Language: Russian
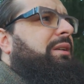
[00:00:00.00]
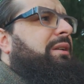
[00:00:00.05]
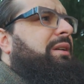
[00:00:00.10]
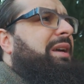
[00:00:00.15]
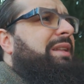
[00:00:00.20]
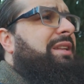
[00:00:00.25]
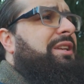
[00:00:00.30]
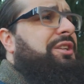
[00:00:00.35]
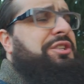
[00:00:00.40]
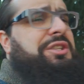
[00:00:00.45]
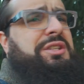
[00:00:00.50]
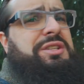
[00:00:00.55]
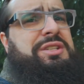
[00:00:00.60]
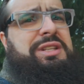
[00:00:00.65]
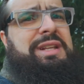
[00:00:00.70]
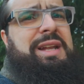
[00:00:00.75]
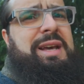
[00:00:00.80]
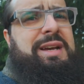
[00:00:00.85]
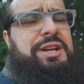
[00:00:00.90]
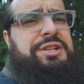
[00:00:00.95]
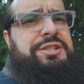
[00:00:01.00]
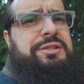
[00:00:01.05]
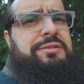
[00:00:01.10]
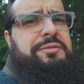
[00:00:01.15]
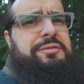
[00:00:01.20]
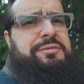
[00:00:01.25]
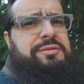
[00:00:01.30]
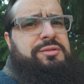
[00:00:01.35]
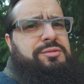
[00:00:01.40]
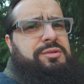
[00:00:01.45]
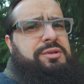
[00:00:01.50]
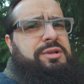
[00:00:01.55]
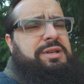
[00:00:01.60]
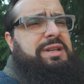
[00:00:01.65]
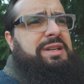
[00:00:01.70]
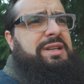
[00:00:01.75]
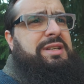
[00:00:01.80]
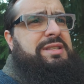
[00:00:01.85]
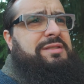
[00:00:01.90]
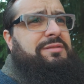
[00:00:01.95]
Конечно же, для каждого все
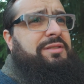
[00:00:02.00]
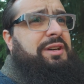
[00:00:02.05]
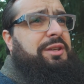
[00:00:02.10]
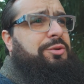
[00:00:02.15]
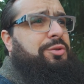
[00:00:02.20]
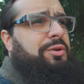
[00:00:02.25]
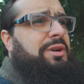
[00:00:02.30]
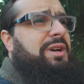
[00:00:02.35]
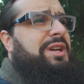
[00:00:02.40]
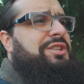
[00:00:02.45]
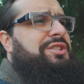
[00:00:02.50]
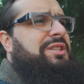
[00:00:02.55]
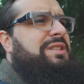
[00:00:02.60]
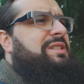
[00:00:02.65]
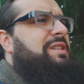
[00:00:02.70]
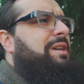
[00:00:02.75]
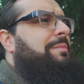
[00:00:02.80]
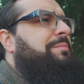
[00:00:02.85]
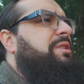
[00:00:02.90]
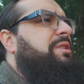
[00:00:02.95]
свое. Каждый сам